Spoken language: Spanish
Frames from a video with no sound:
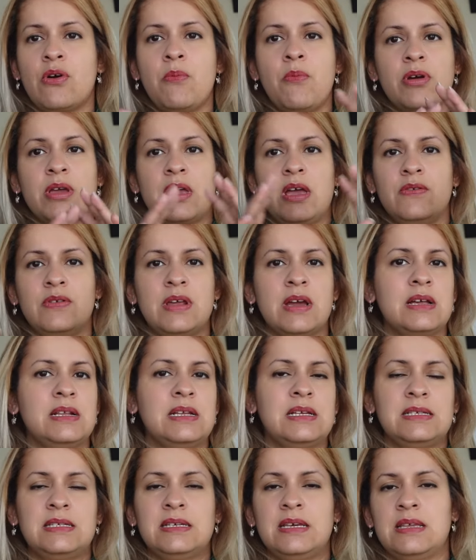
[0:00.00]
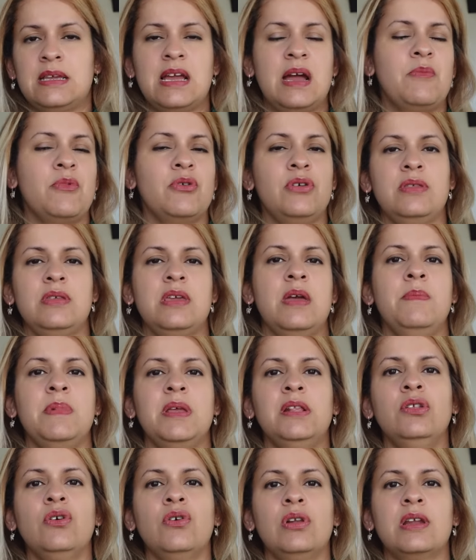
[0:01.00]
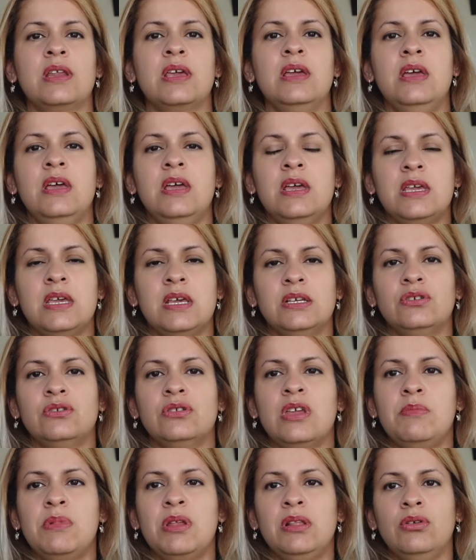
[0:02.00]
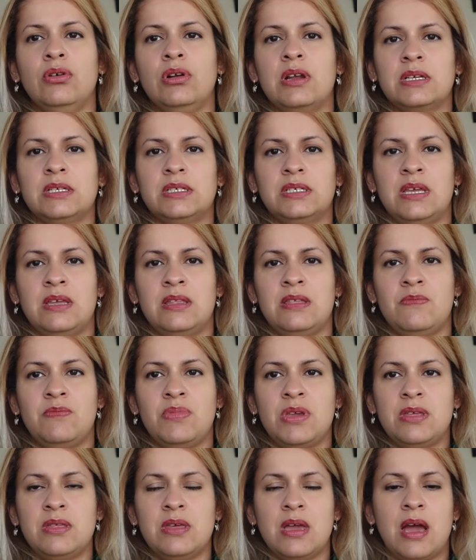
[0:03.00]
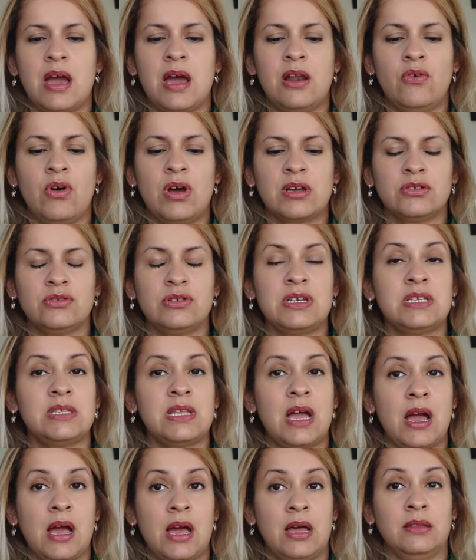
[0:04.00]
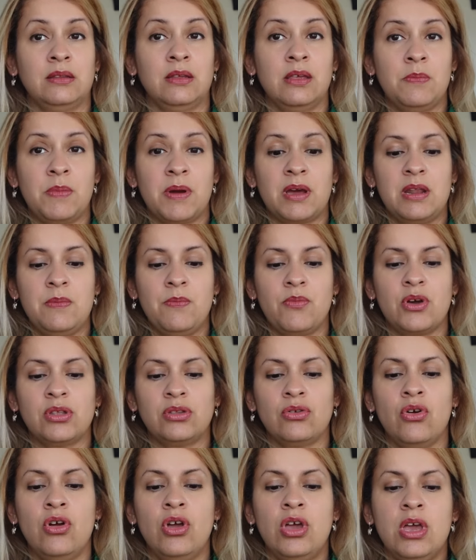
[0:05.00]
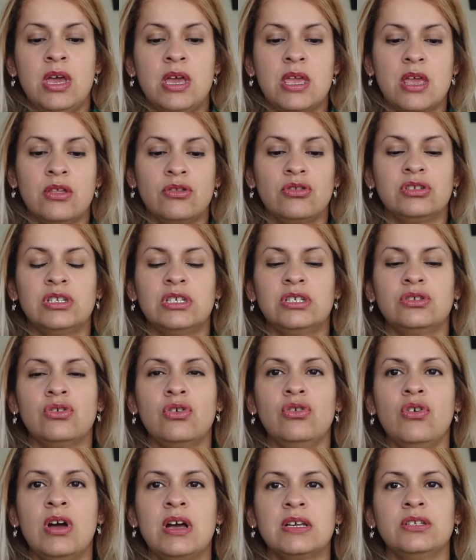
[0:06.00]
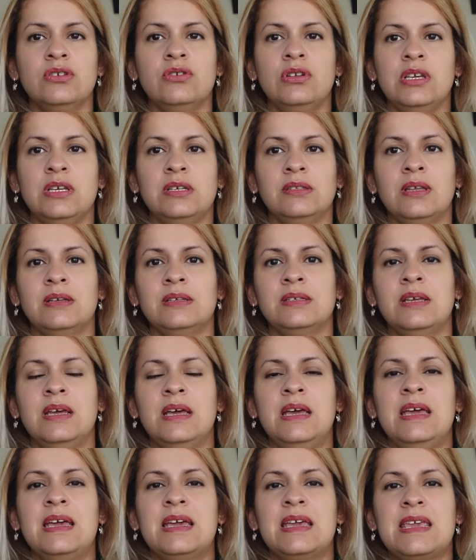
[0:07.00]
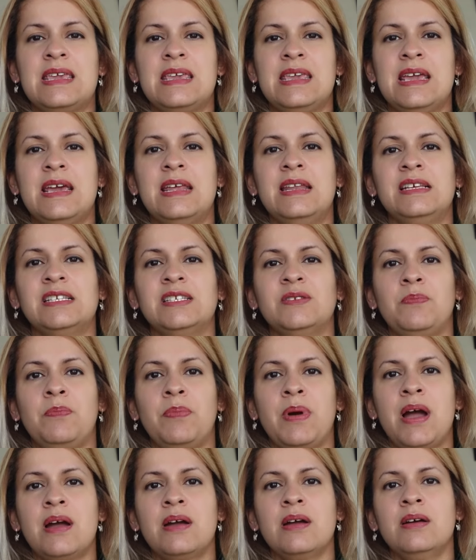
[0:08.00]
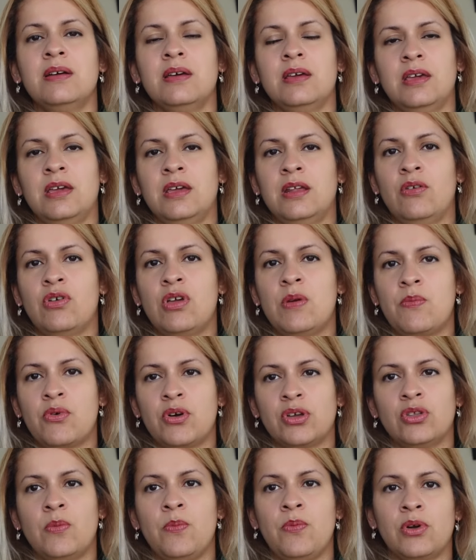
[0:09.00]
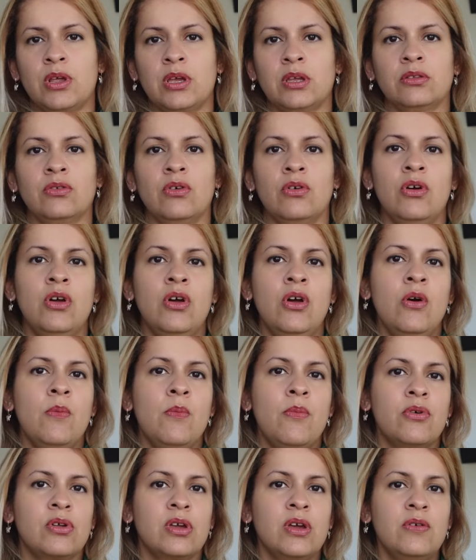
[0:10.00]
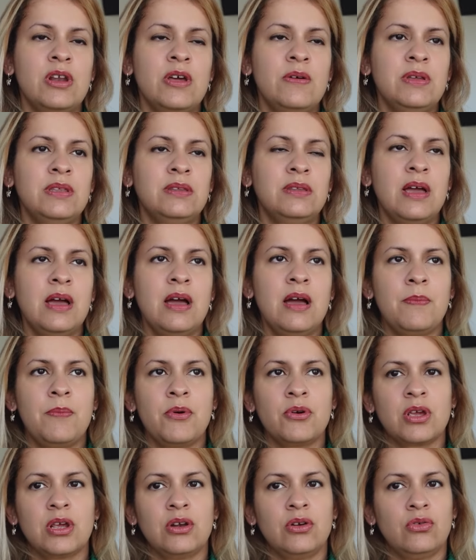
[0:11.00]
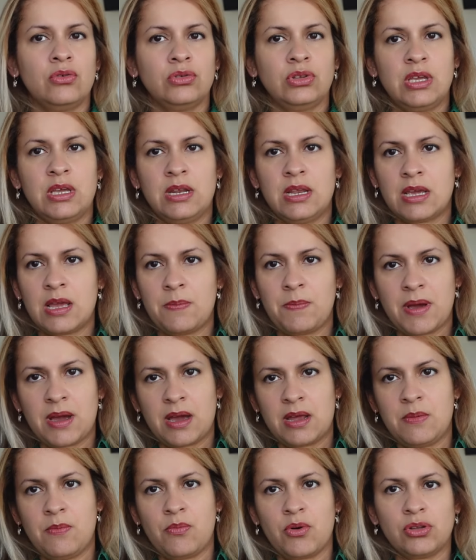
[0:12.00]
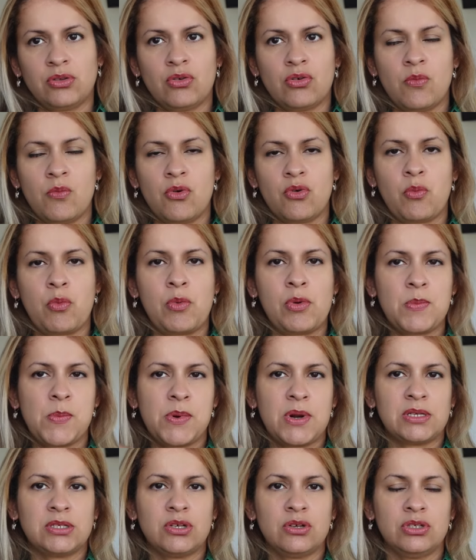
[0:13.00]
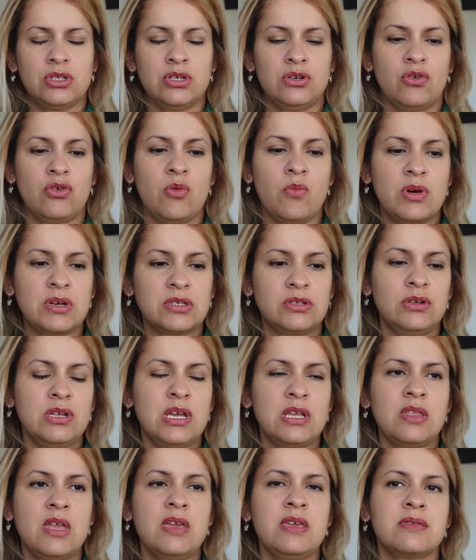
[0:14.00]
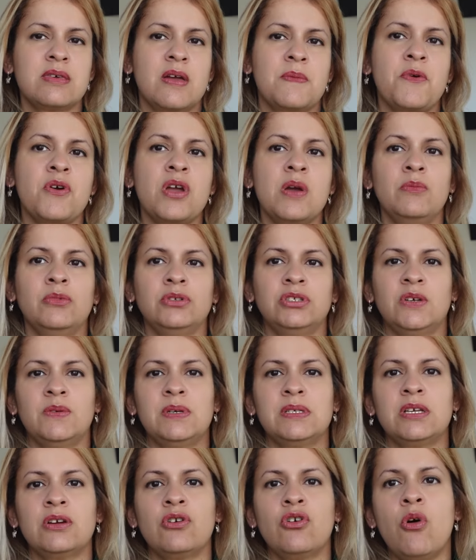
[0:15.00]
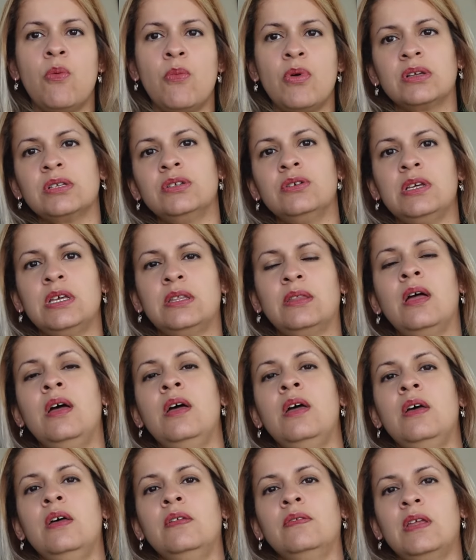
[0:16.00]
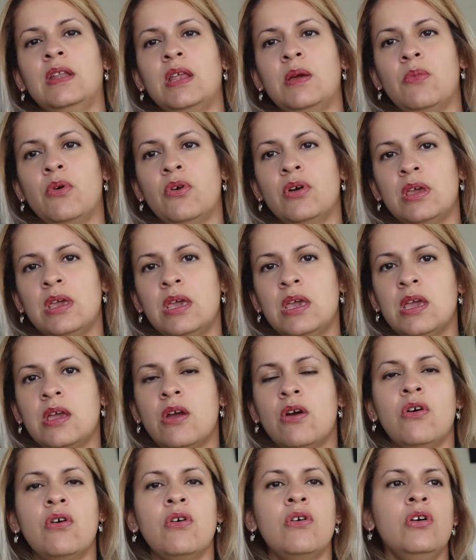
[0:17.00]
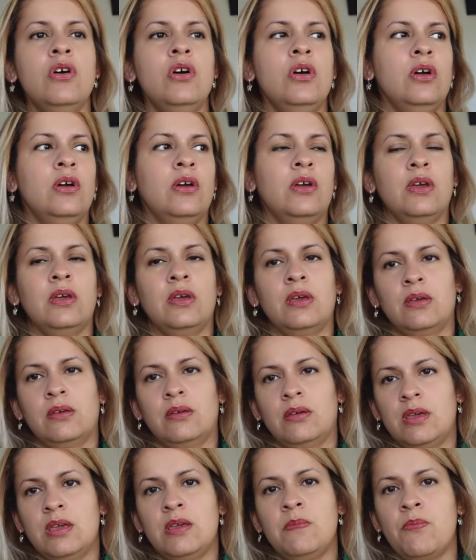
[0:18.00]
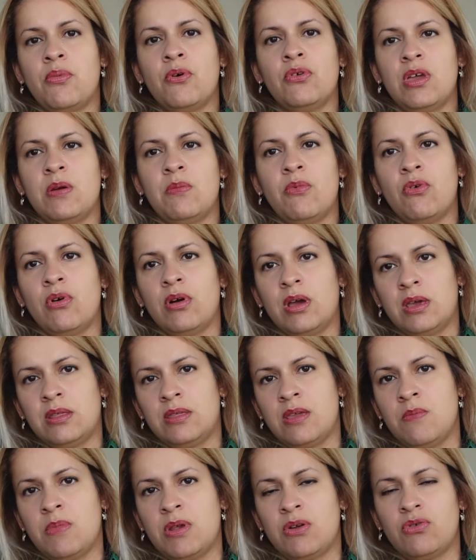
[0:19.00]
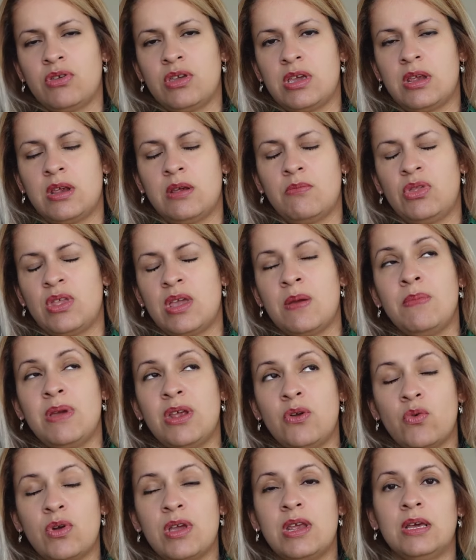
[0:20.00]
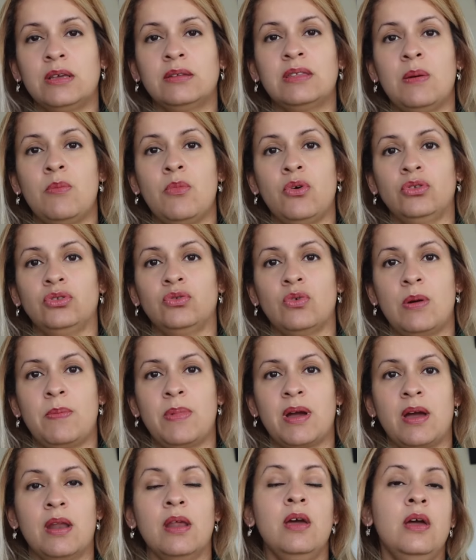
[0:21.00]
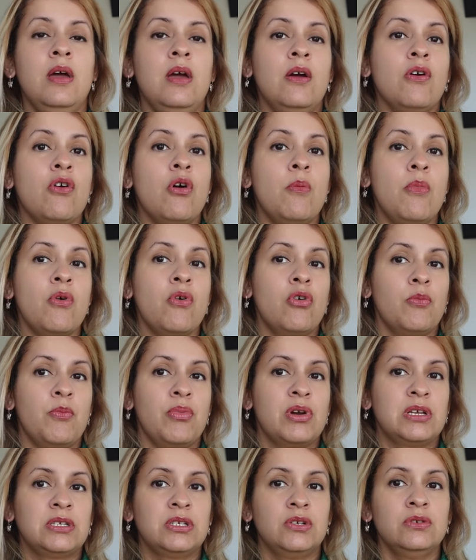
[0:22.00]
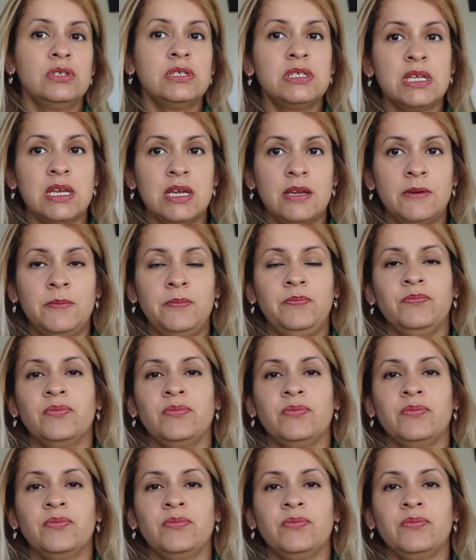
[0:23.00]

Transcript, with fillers: como que hay una ganancia, digamos, de 10 mil dólares y esos 10 mil dólares se divide a los accionistas antes de pagar impuestos y entonces son los accionistas quienes pagan eh, los impuestos por esto. ¿Por qué es una ventaja, porque no tienes que pagar impuestos como corporación, sino como accionista y sabemos que muchas veces como accionistas tenemos hijos eh, y podemos eh, disminuir, disminuir este monto a pagar. Como corporación C,